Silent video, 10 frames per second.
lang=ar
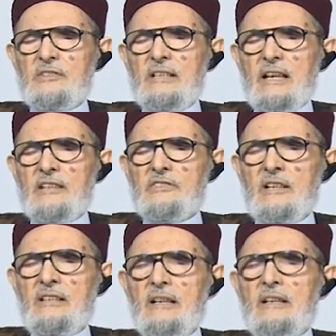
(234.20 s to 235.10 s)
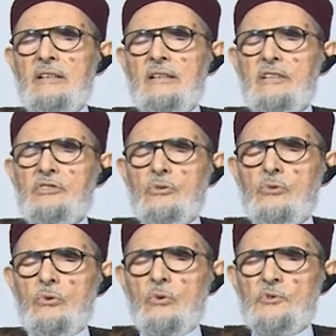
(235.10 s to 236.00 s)
ليحصل
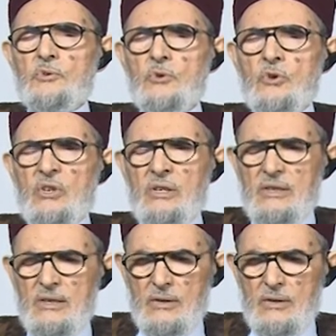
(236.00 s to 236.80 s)
نترك الأصول